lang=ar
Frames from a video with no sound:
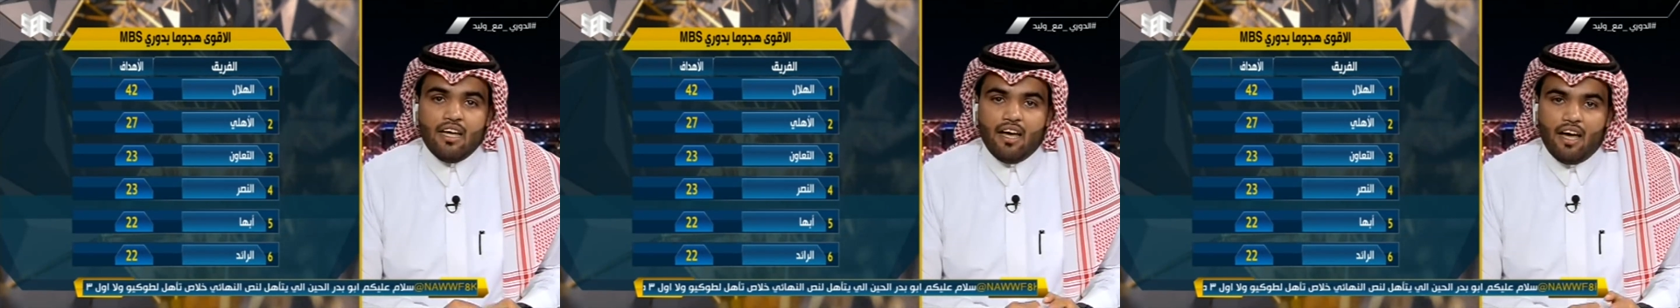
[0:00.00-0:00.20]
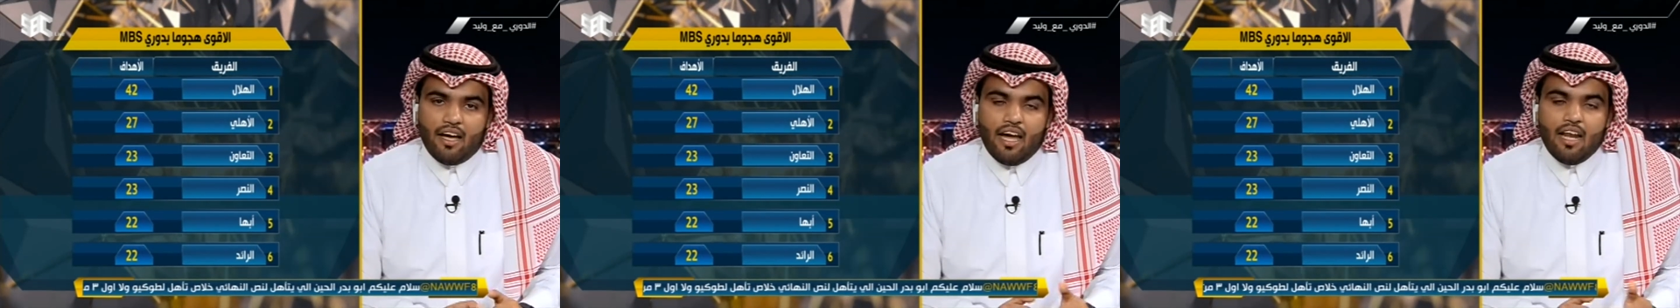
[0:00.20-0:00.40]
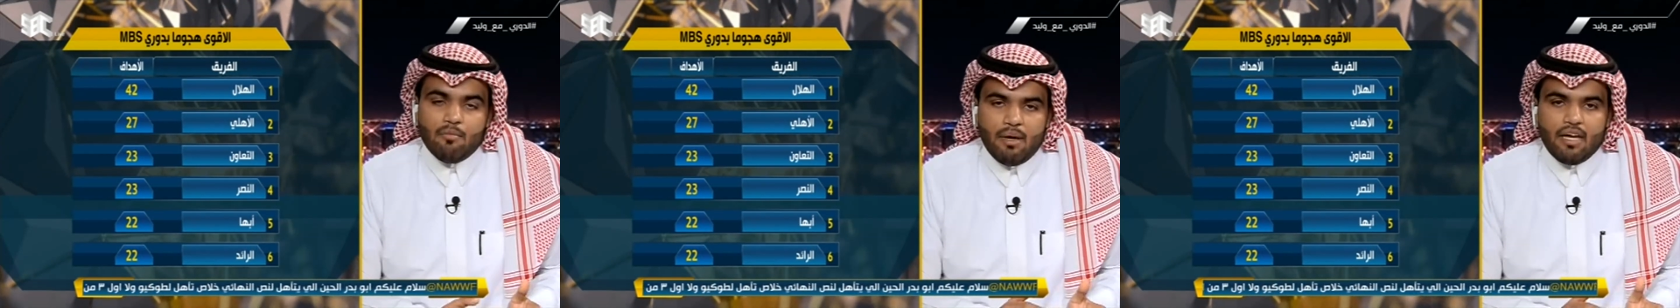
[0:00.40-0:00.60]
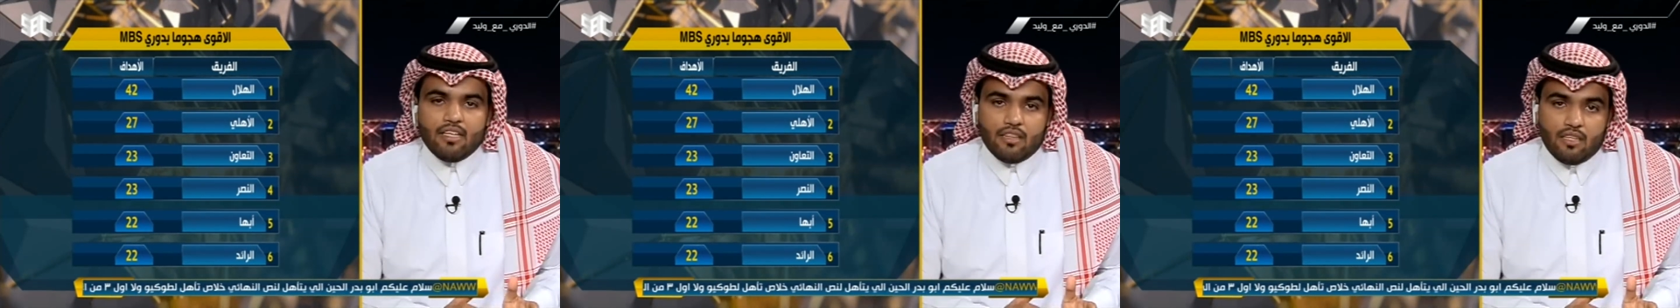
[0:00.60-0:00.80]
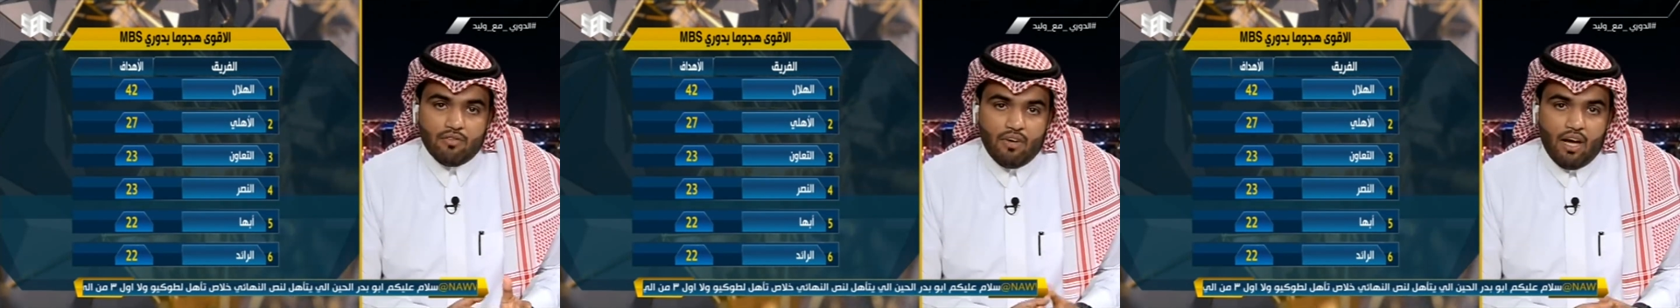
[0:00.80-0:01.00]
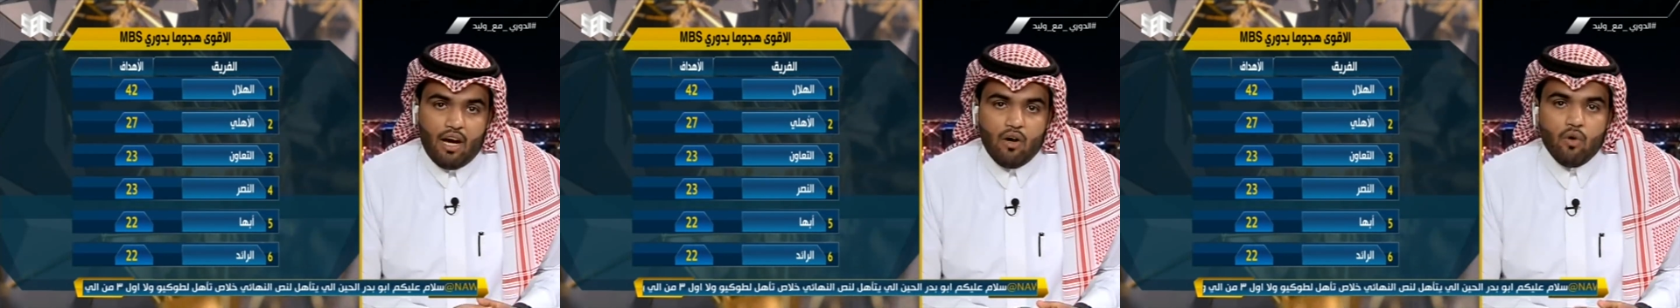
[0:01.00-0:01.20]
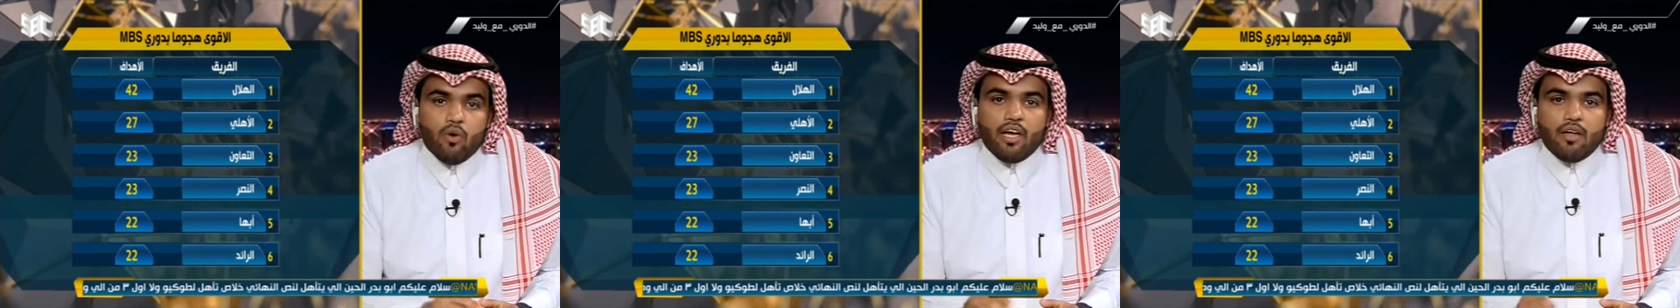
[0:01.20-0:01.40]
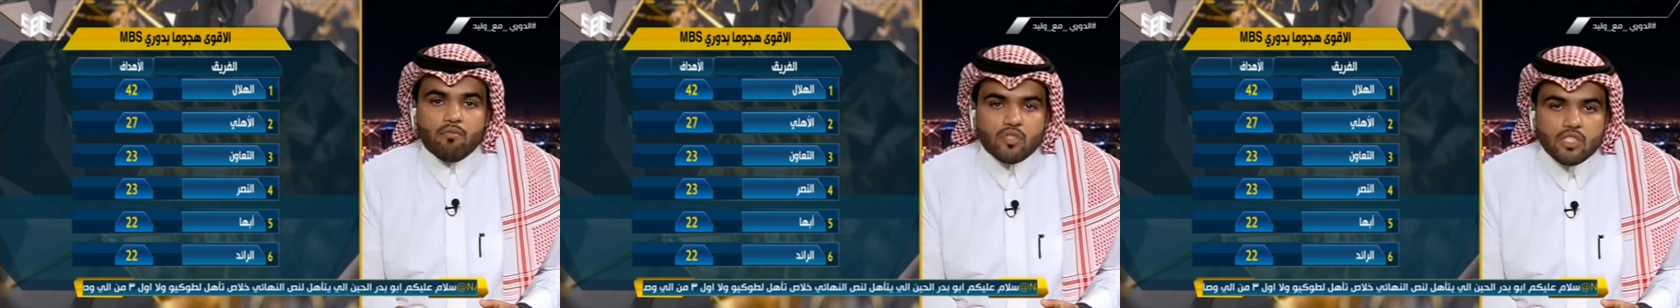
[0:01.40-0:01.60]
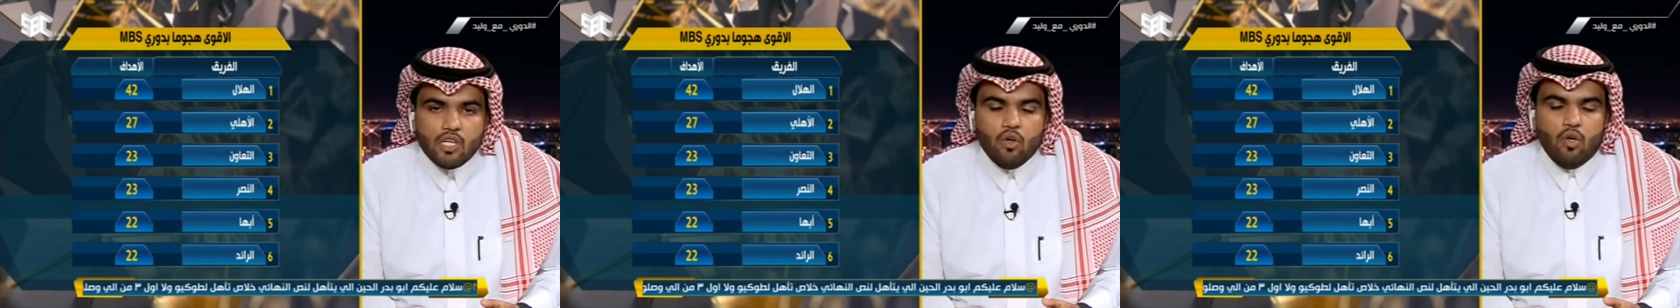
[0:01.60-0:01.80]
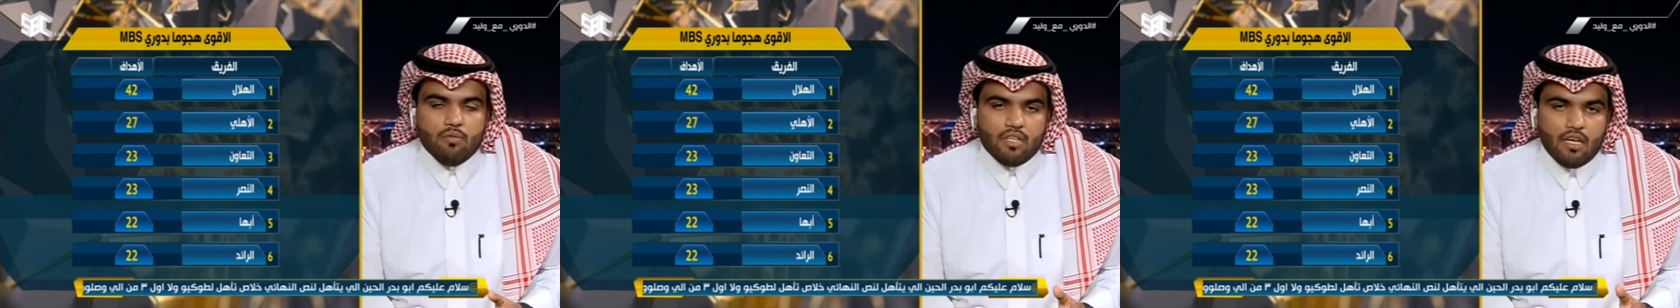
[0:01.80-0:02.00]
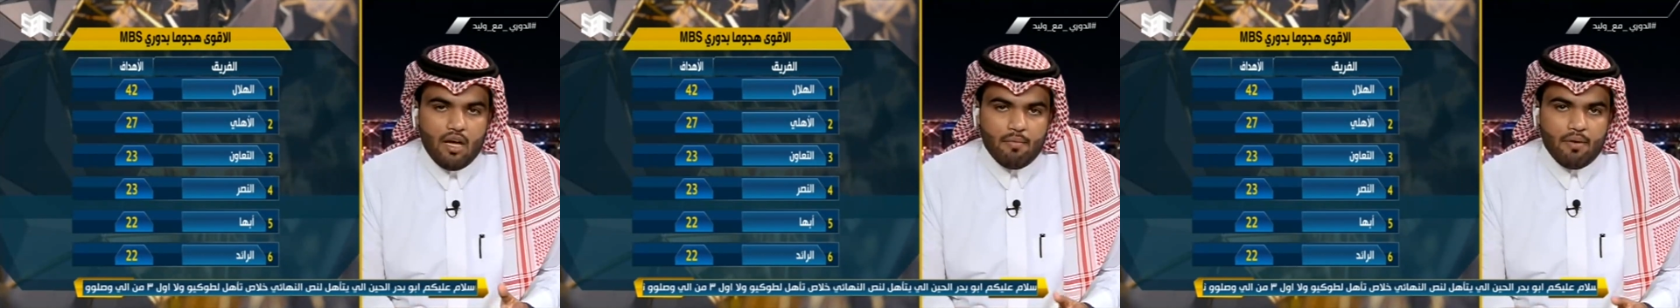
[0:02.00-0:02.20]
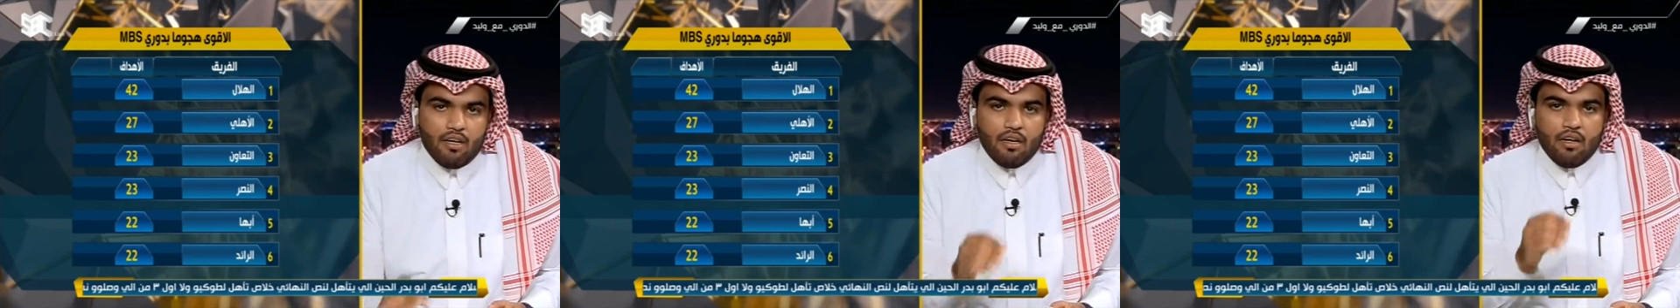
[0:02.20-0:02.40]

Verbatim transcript: قلبي الدفاع هو كان نعم. مستوعب تماما